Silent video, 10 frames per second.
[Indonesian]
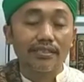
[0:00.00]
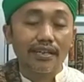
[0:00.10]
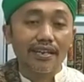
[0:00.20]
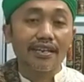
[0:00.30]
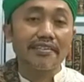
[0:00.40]

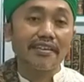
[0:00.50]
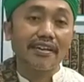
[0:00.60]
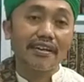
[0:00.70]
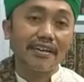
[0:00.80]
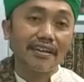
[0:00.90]

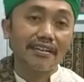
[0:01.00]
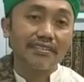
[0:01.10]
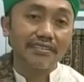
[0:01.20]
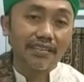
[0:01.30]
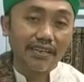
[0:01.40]
Karenanya
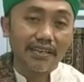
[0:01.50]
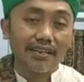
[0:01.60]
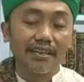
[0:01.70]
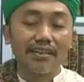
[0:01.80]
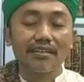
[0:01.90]

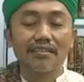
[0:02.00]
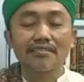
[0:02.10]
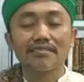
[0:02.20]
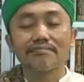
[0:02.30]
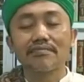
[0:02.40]
kita
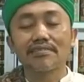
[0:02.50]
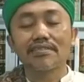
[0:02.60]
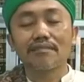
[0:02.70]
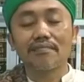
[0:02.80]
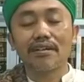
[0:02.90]

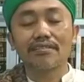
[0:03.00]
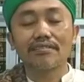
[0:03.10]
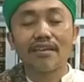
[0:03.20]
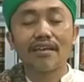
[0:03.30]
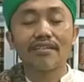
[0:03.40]
bersama
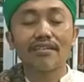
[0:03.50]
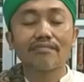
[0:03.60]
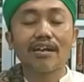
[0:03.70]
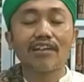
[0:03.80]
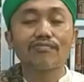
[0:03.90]
saling
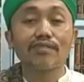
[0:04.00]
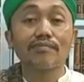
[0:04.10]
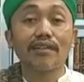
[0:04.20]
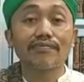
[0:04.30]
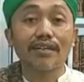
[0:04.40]
maaf
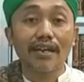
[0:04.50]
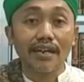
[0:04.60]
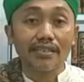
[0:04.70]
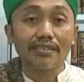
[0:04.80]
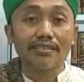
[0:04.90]

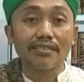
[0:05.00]
memaafkan.